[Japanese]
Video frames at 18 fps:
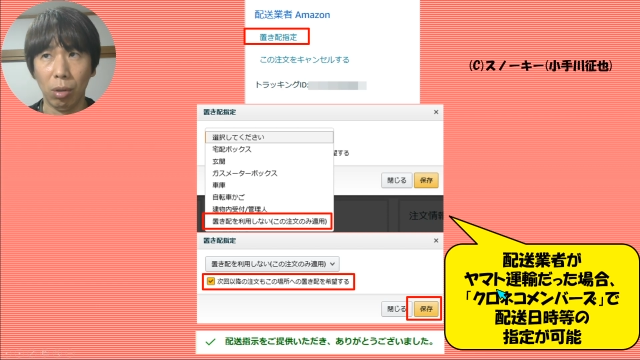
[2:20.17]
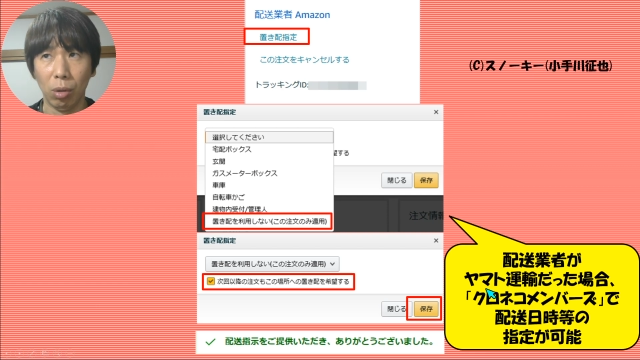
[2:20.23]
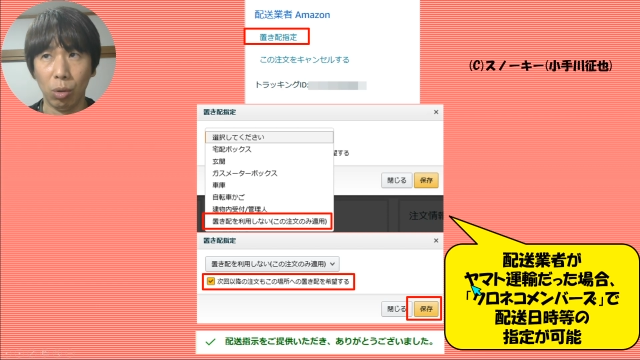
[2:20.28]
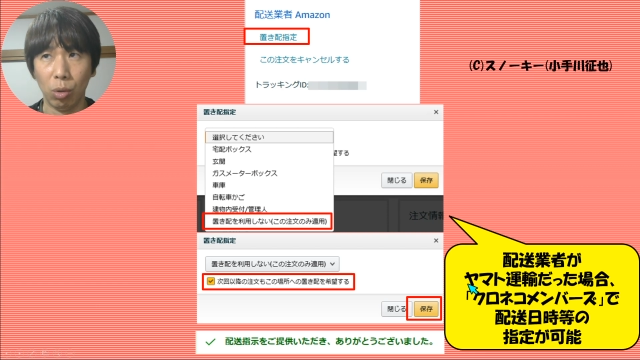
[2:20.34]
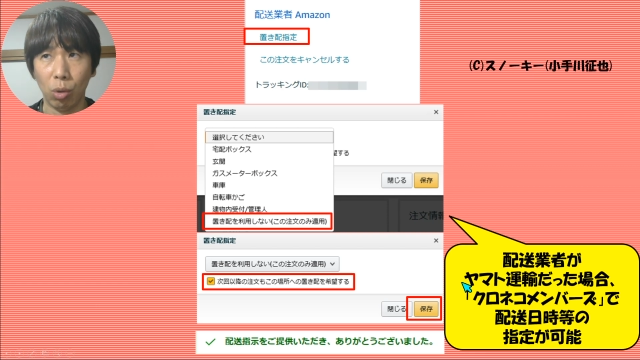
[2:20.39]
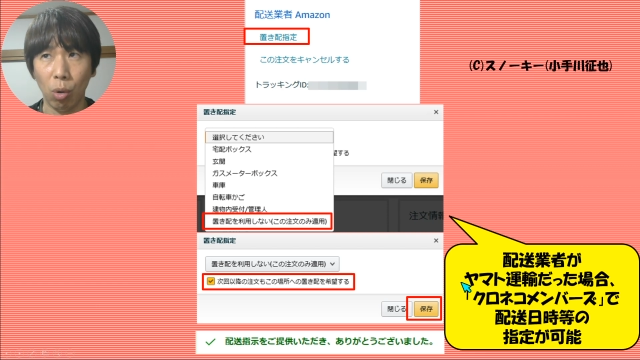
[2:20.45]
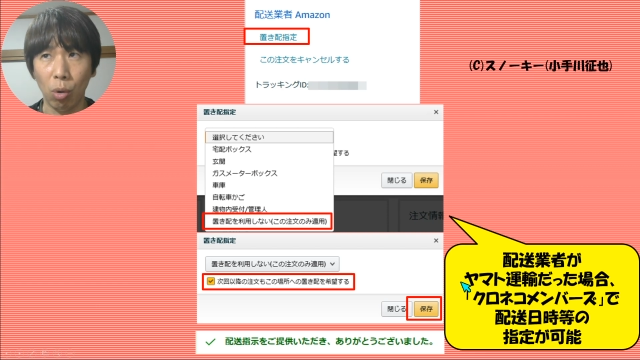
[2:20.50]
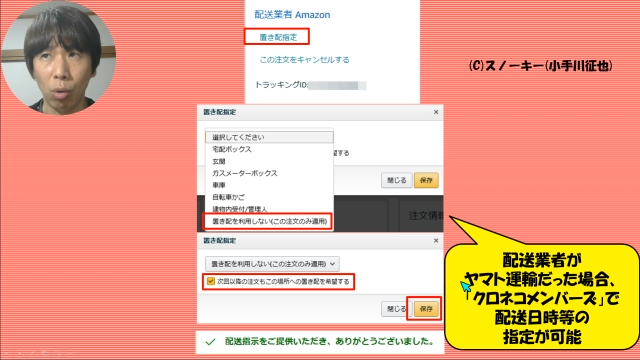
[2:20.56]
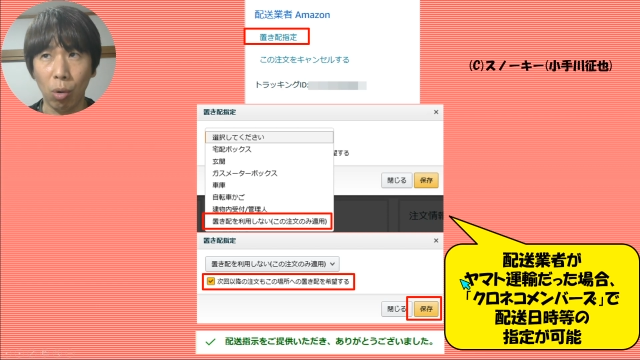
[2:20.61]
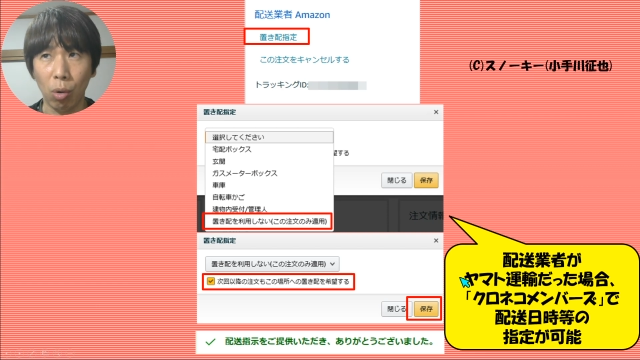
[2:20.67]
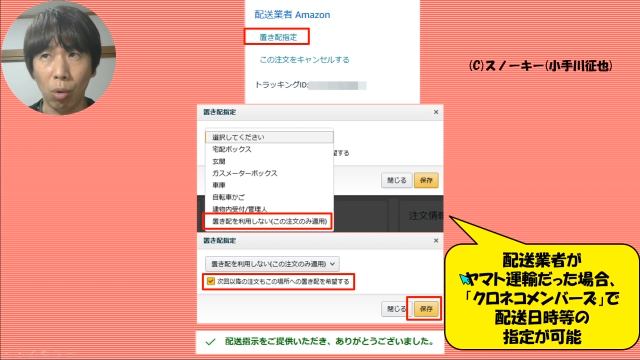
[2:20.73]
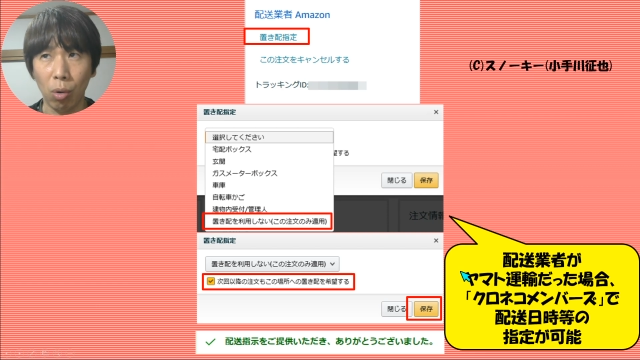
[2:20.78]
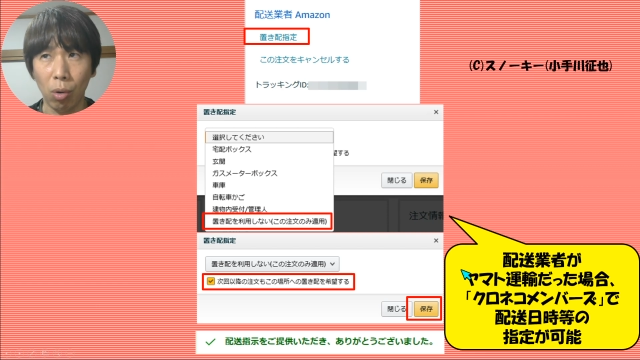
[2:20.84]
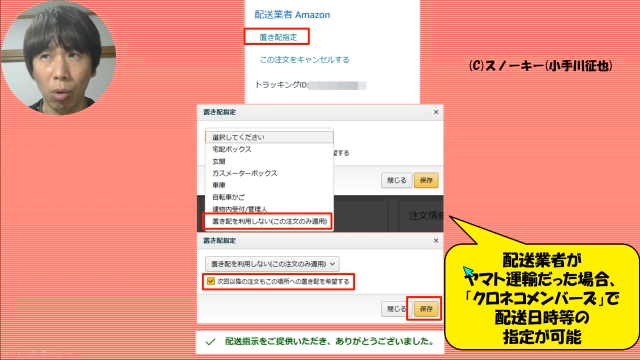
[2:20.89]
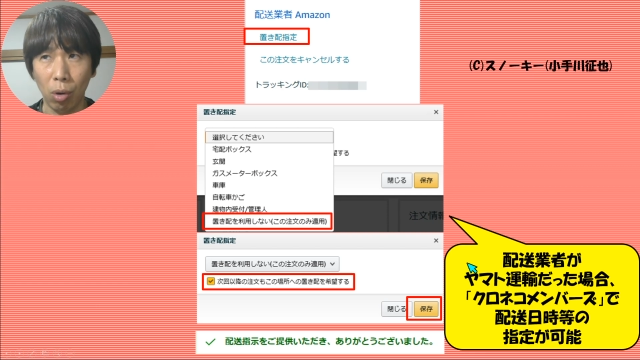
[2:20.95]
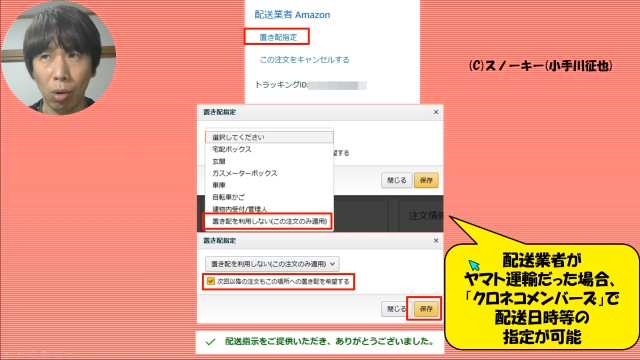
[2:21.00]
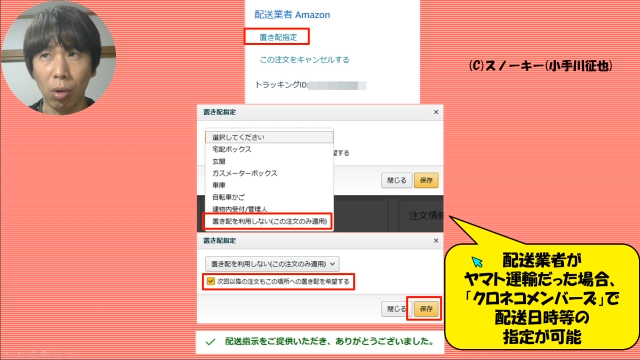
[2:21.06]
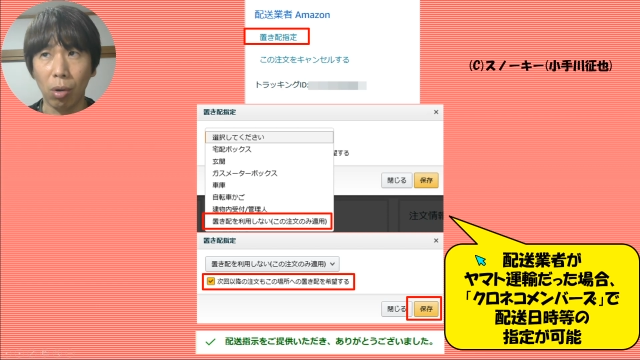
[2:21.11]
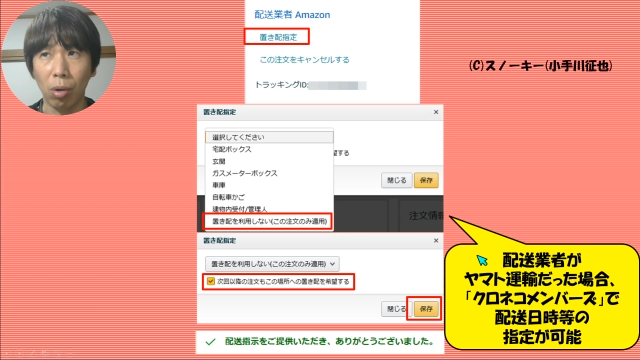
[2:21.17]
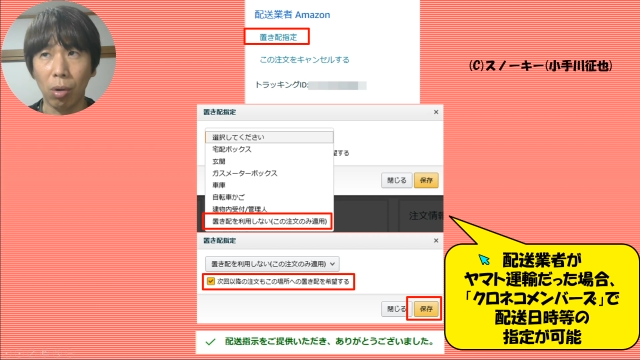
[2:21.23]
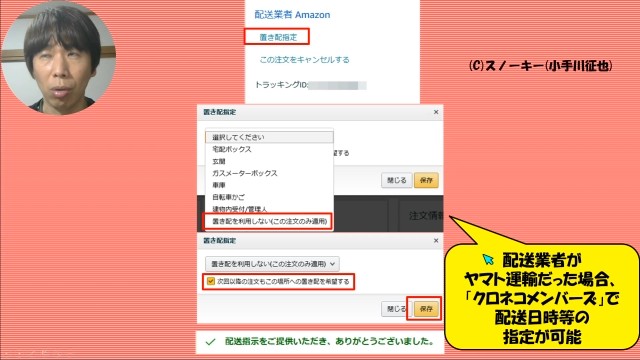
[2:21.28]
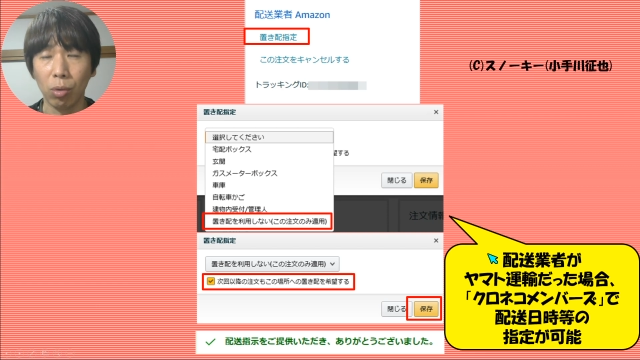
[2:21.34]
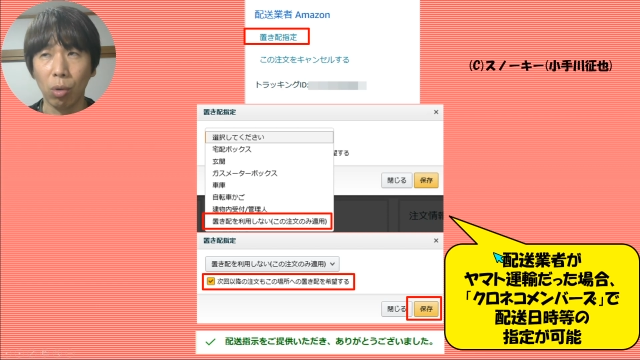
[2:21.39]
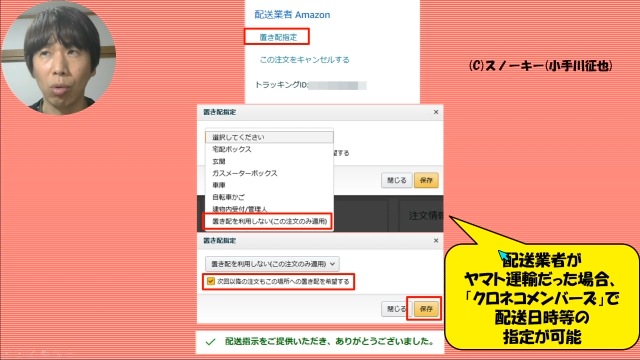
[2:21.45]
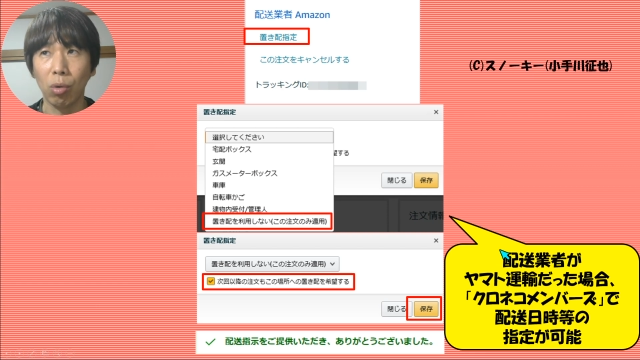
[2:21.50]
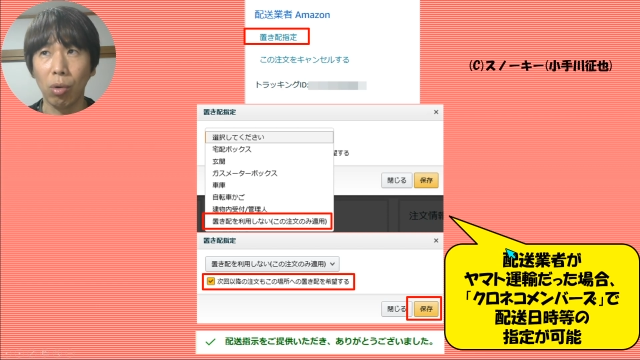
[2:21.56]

どこ